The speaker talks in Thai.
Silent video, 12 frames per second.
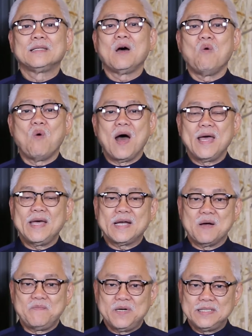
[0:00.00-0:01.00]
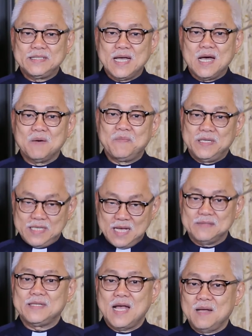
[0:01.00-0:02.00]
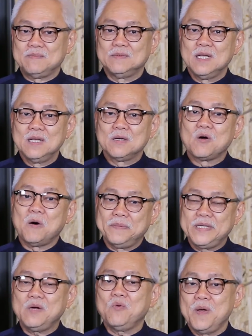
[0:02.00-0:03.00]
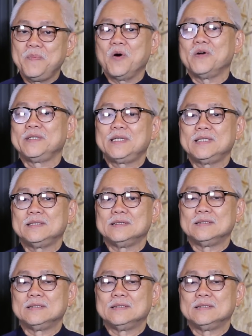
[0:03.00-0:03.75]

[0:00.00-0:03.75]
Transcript: ถวายให้กับพระเจ้าพระเจ้าทราบขอพระเจ้าอวยพรท่าน